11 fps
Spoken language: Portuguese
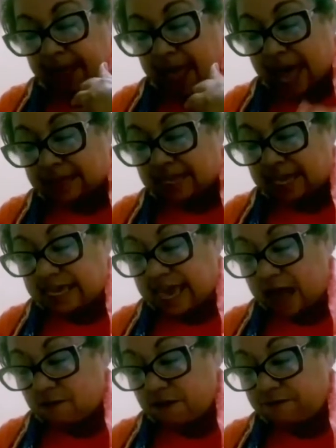até que
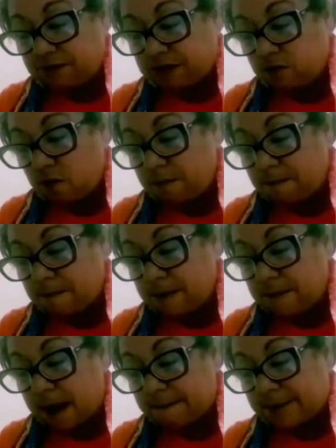a água fique com
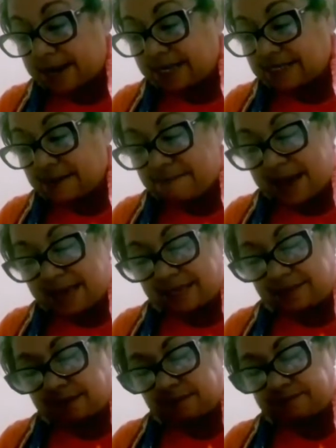aparência
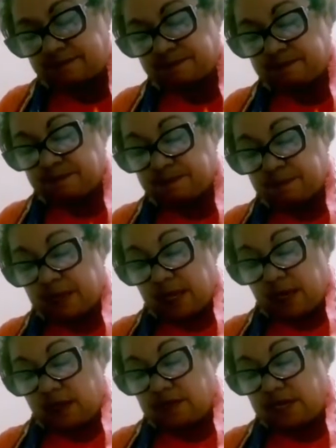barrenta.
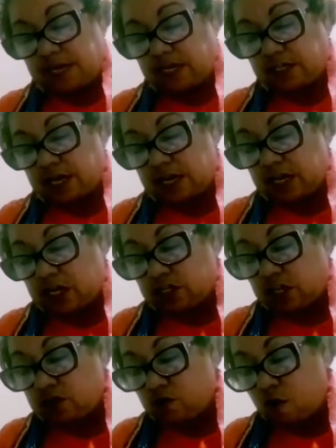Em seguida,
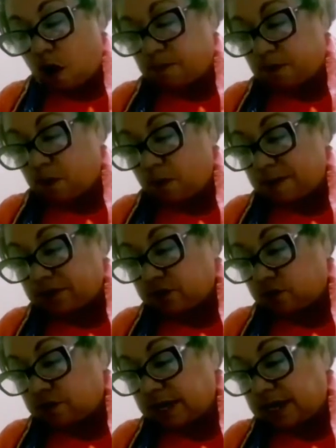deixe o copo com a
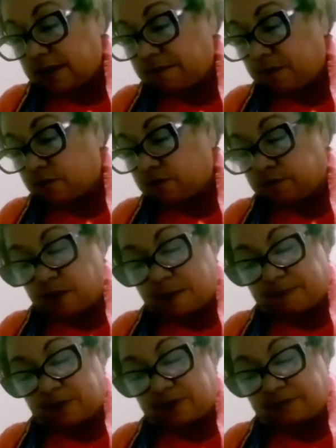mistura em repouso por
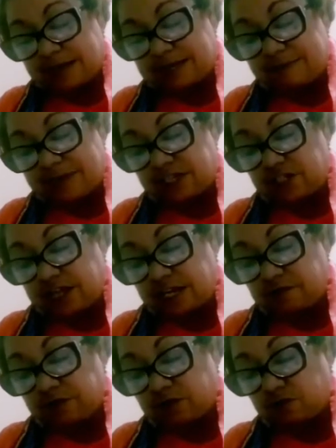aproximadamente
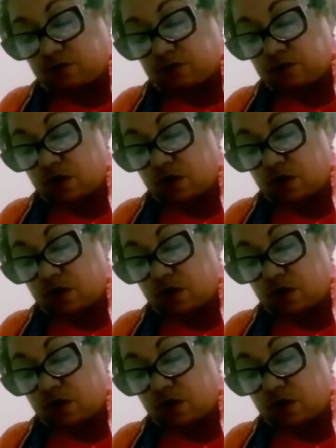10 minutos.